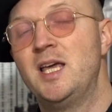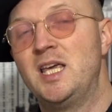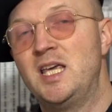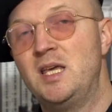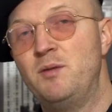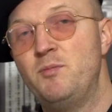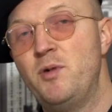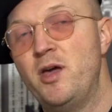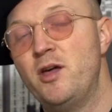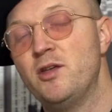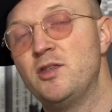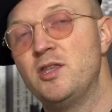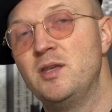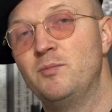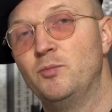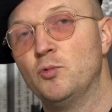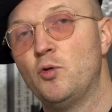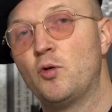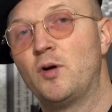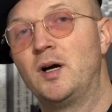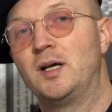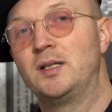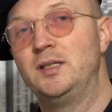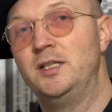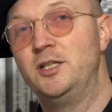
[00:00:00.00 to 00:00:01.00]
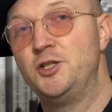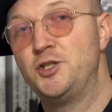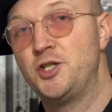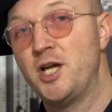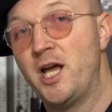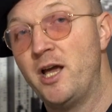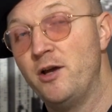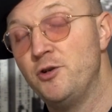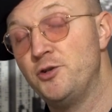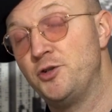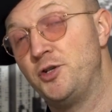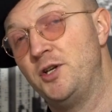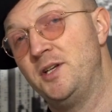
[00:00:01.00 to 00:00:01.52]
имеют немного
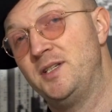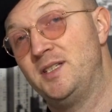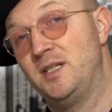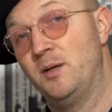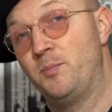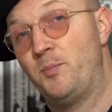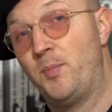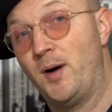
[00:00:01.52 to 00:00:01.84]
отличающиеся